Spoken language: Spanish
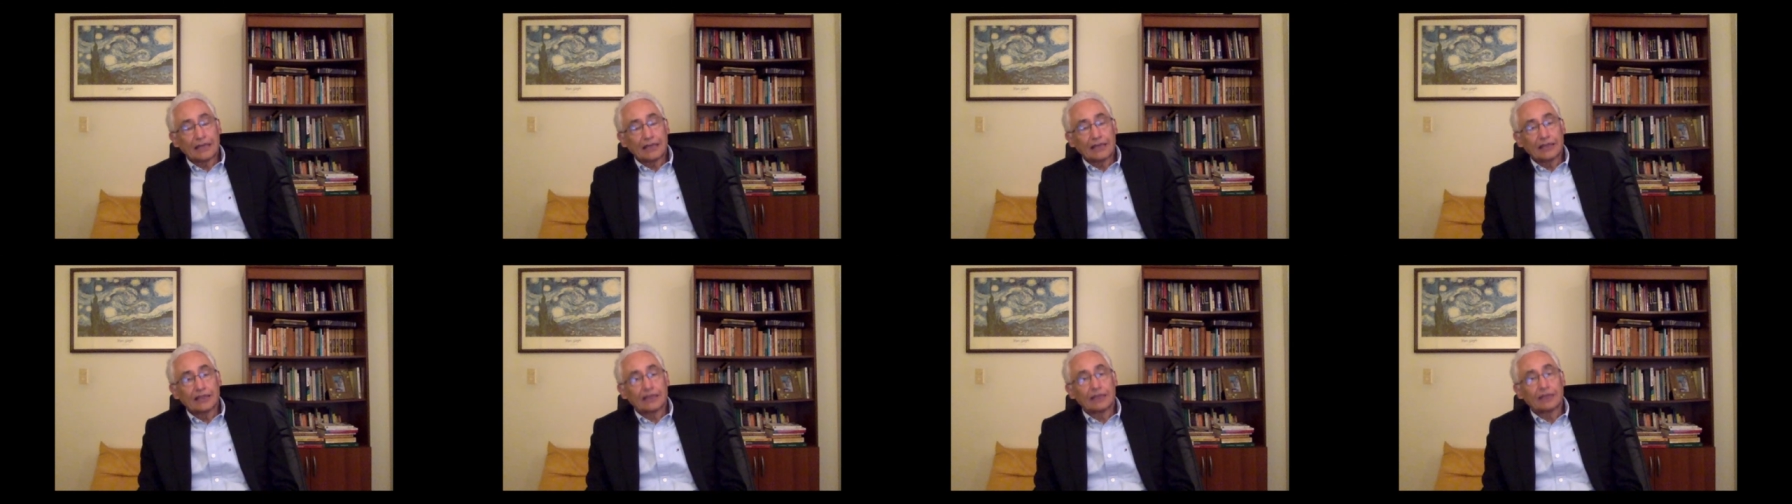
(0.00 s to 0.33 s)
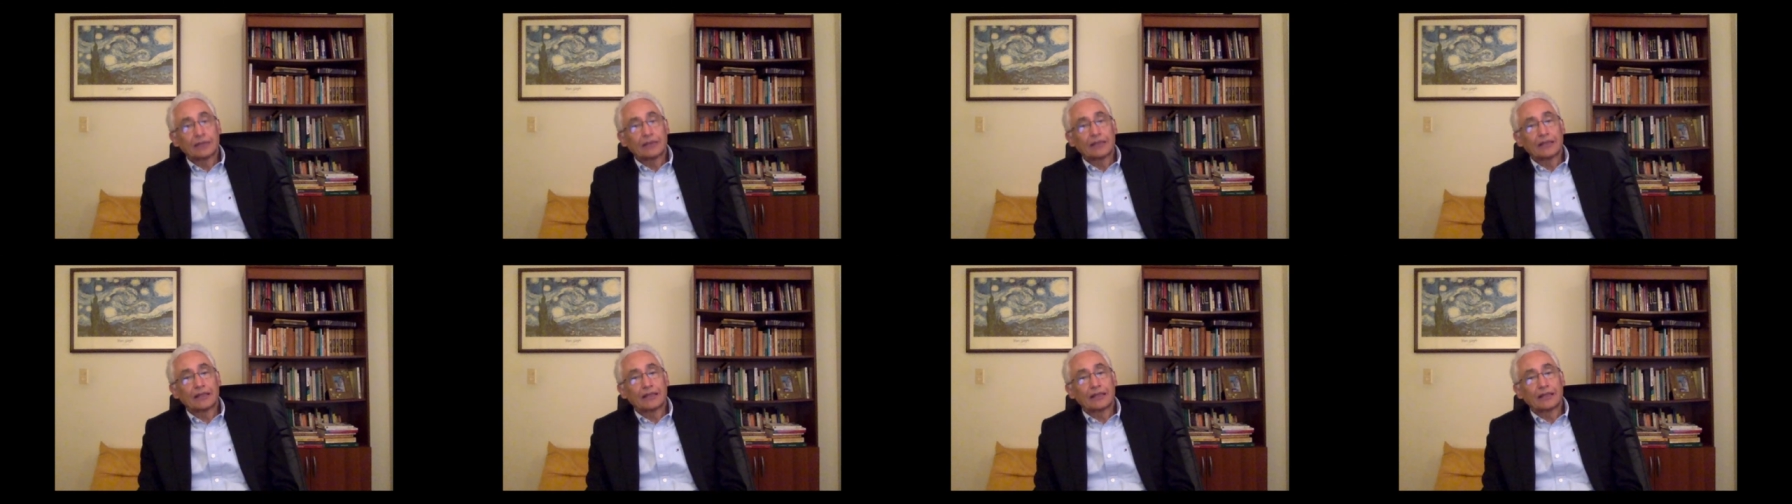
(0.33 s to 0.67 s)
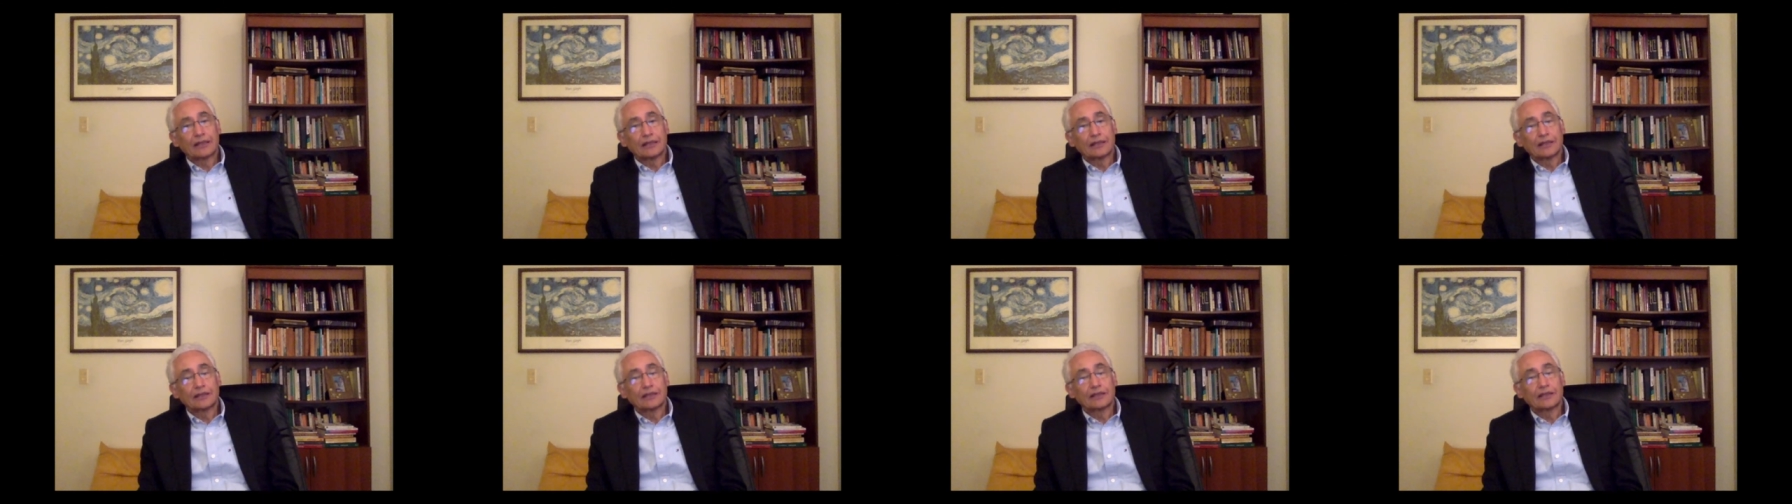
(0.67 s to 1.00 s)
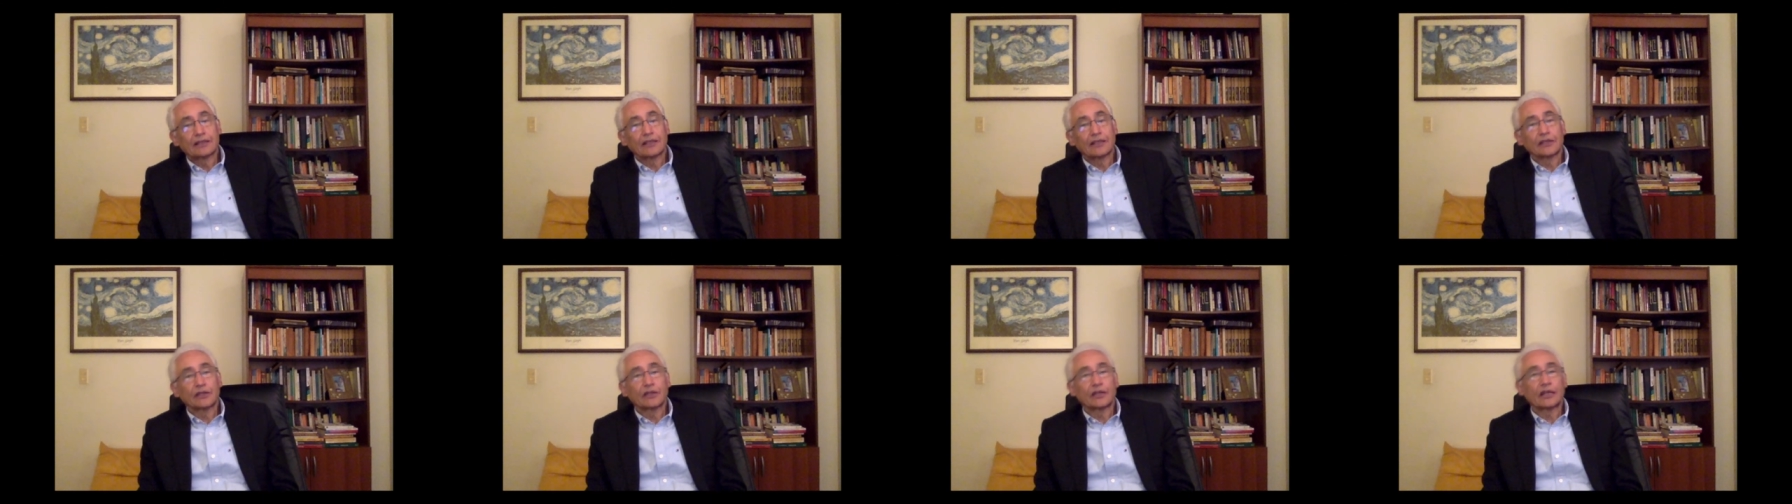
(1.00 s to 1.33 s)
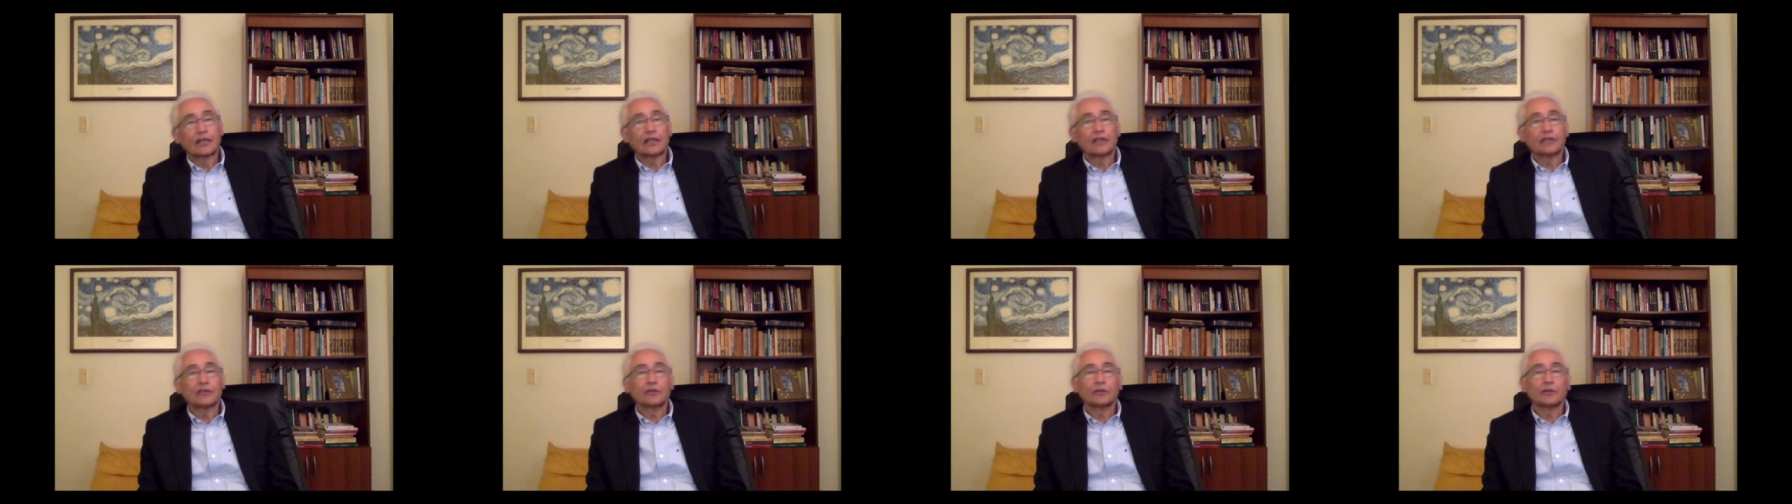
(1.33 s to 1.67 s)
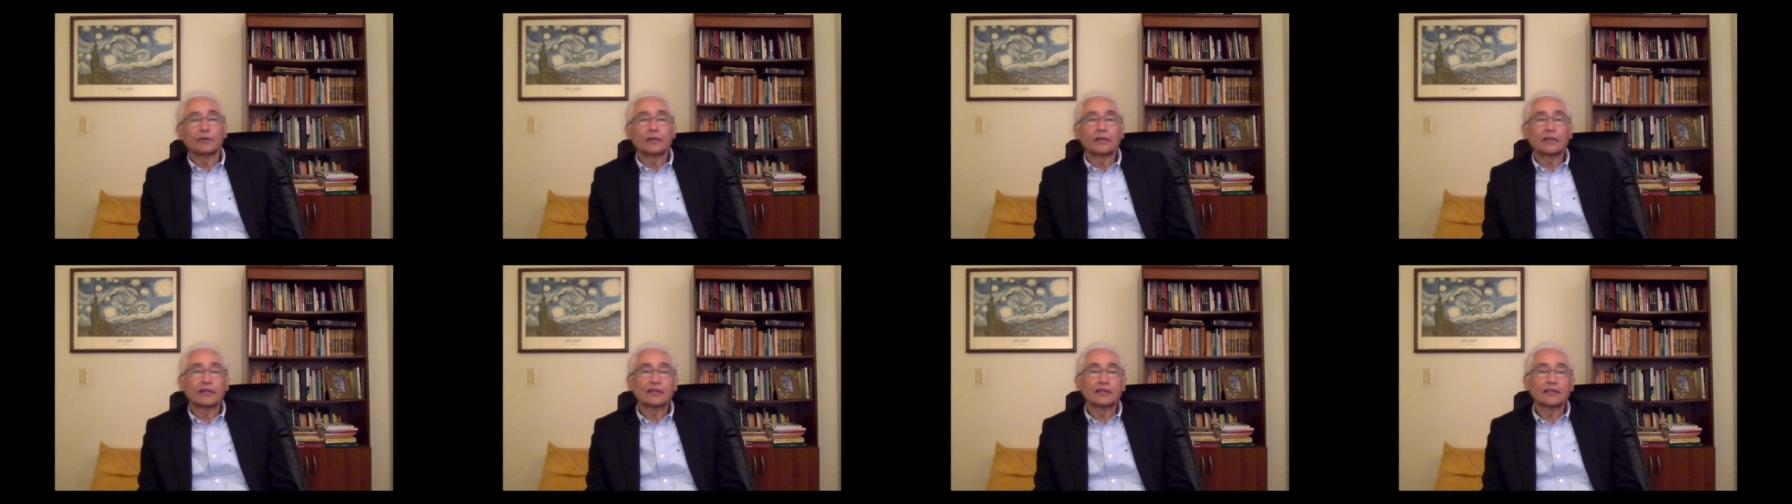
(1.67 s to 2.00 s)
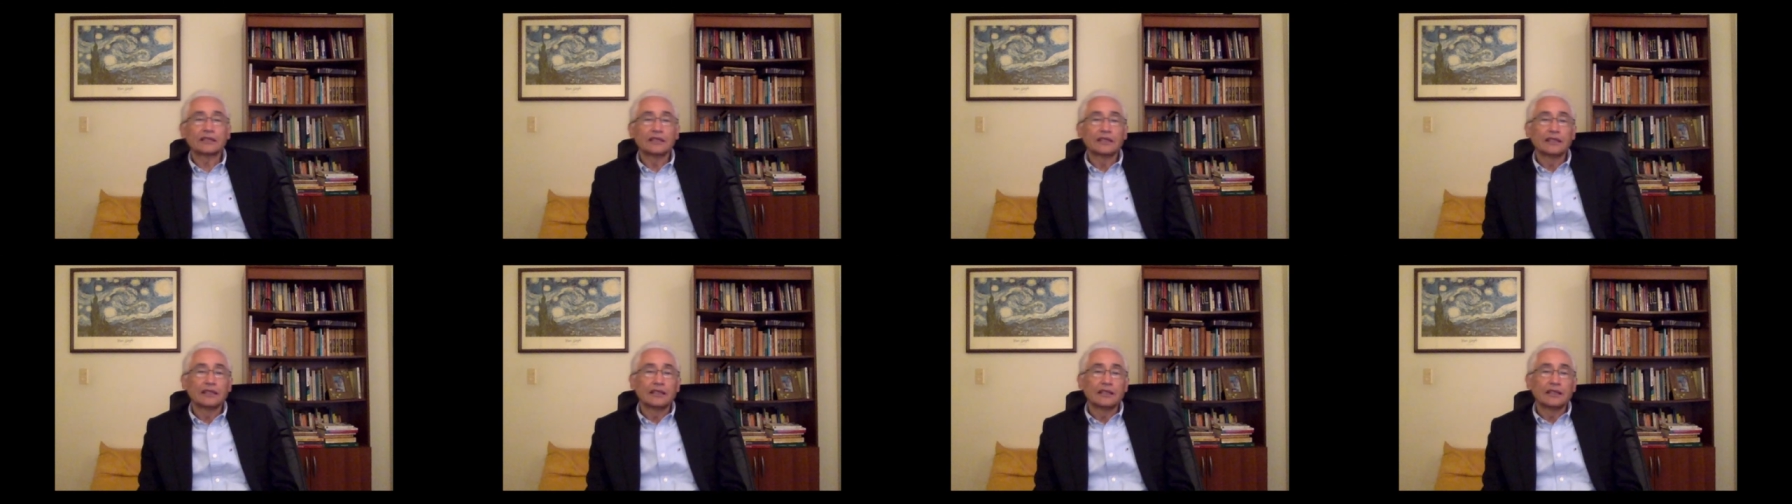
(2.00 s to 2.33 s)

de emergencias territoriales urbanas